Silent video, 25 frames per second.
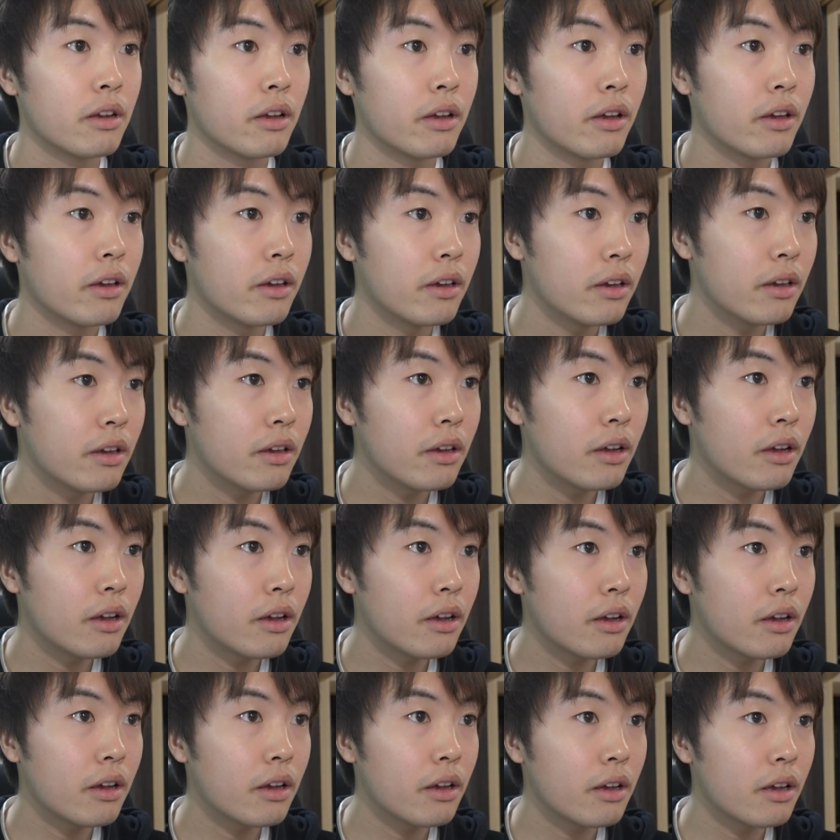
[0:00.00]

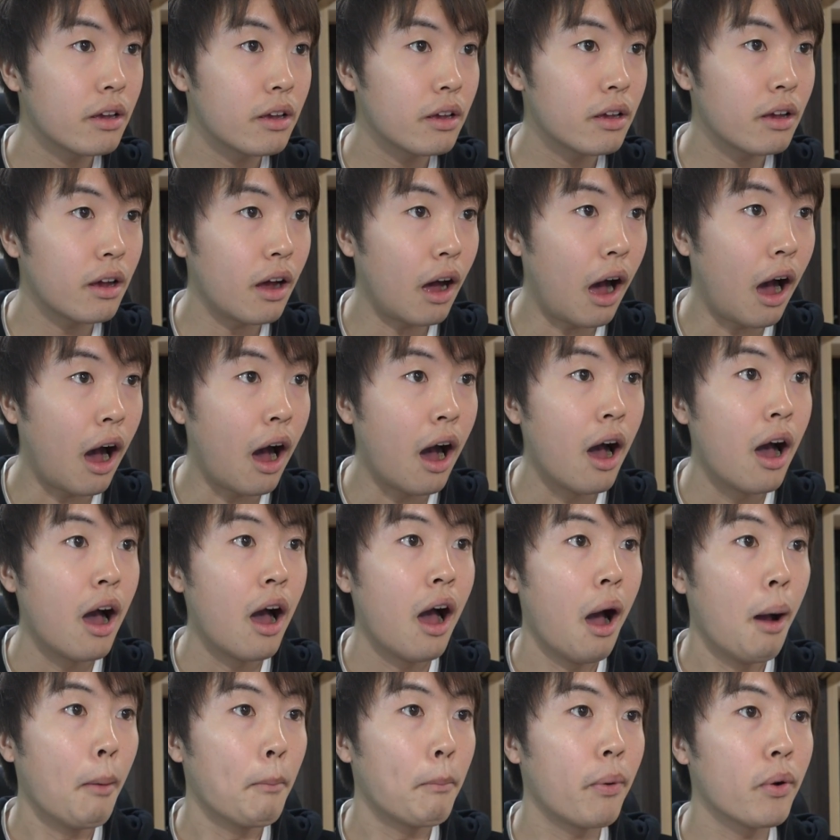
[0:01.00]
へえあ
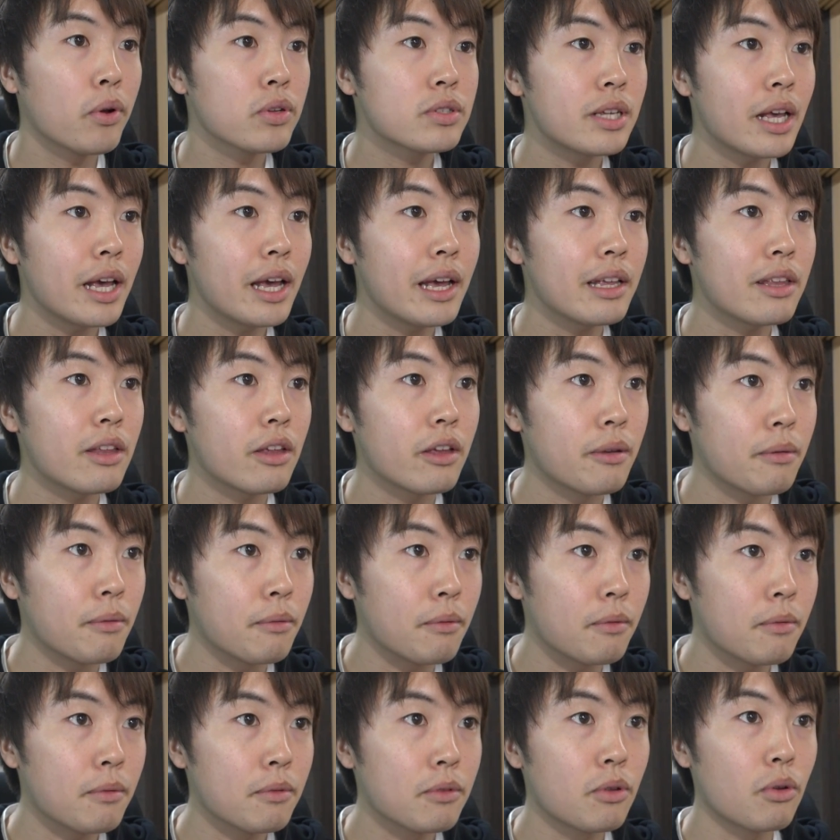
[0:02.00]
ポセイデ
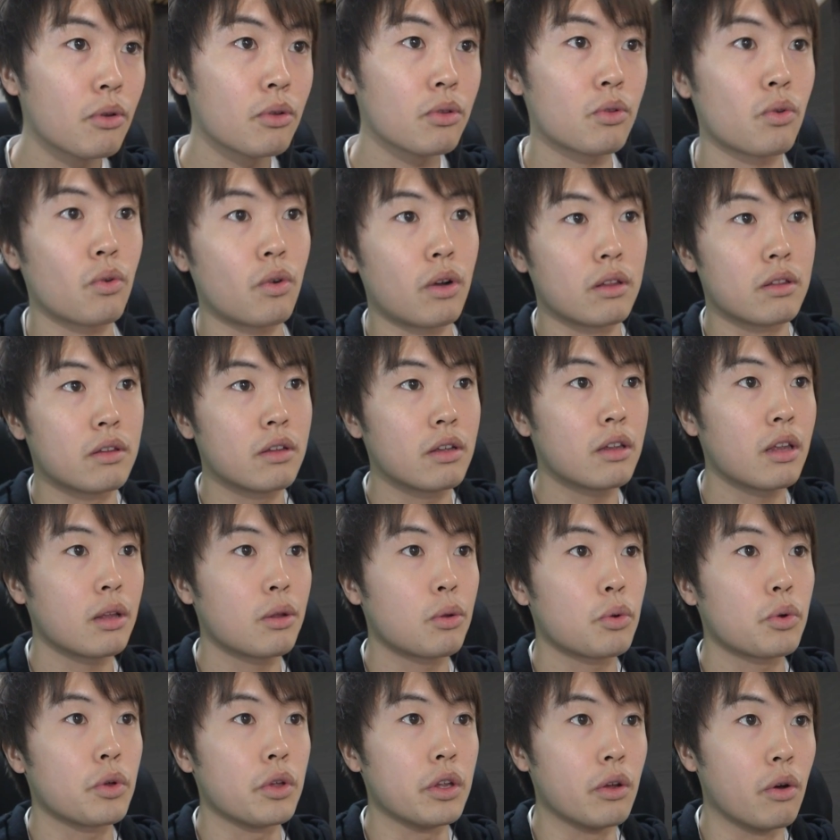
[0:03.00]
ンドンとか出た
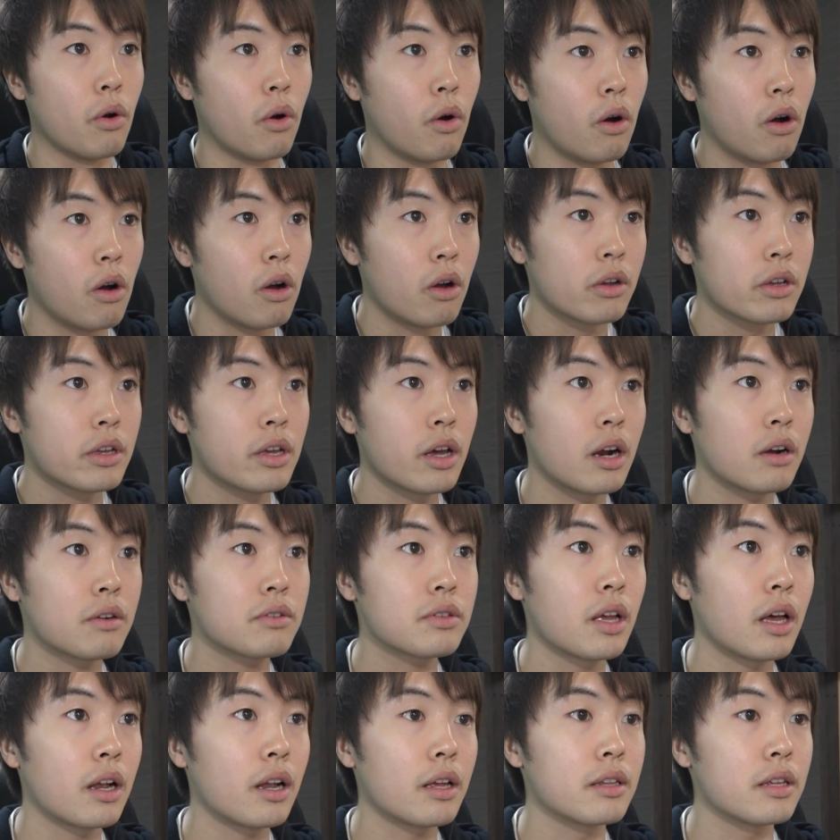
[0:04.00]
時の
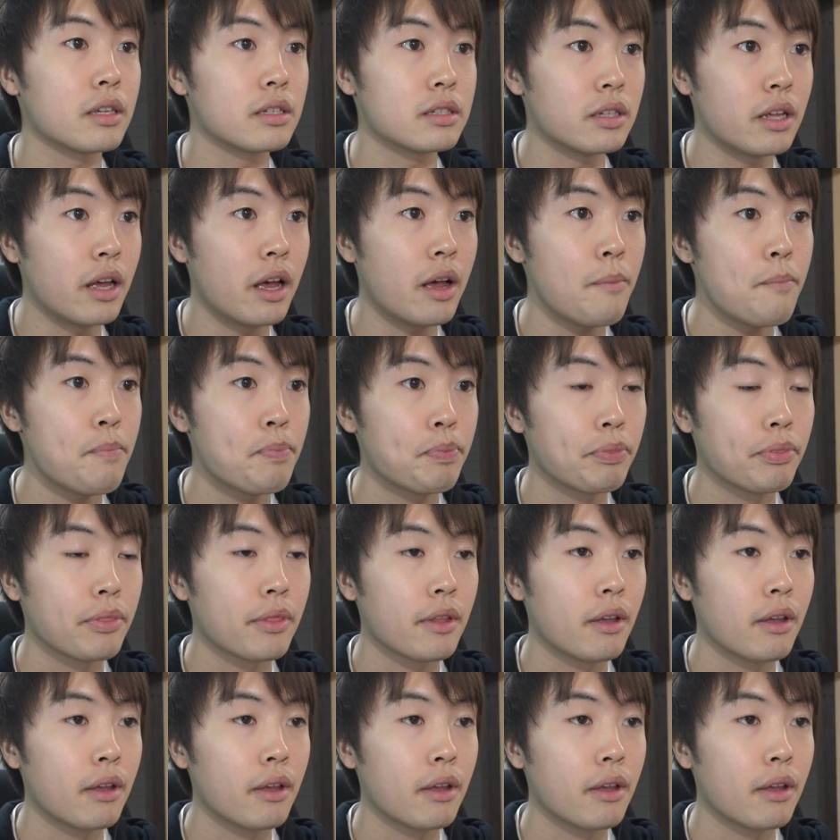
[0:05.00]
キャラクターなんですね